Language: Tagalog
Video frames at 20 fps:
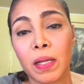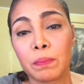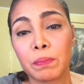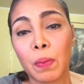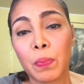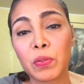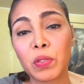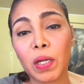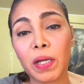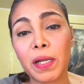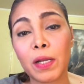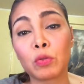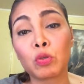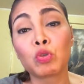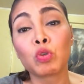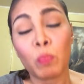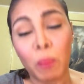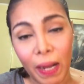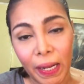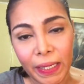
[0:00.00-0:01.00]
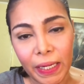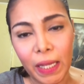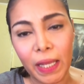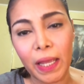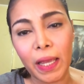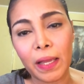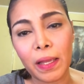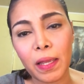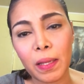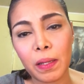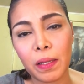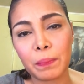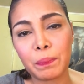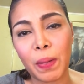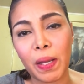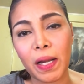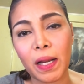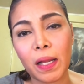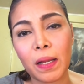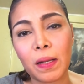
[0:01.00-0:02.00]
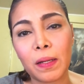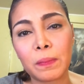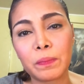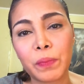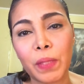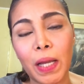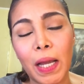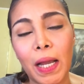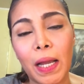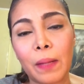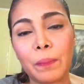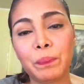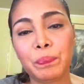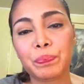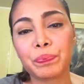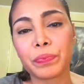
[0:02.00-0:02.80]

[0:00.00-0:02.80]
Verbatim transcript: pupunta ka ng tutuban, ay, ay, ay eh, para kang naka,